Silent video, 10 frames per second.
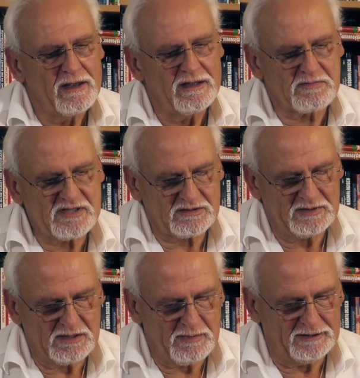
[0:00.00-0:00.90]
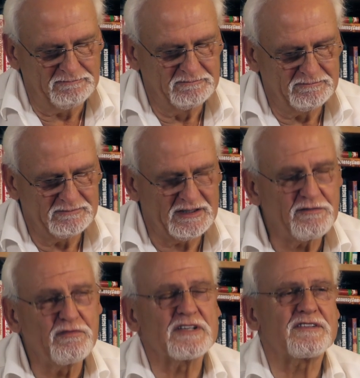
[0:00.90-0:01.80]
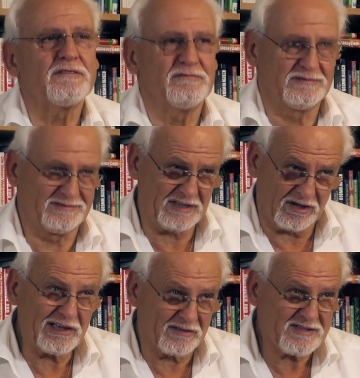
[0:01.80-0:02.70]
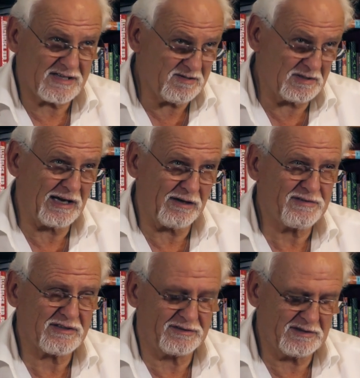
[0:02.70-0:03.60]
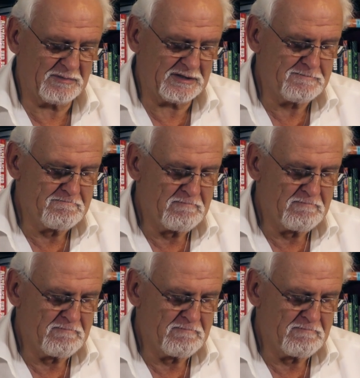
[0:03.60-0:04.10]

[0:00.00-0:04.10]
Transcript: Ich habe gesagt, wenn mir den Fuß dran lässt, dass ich wieder laufen kann damit,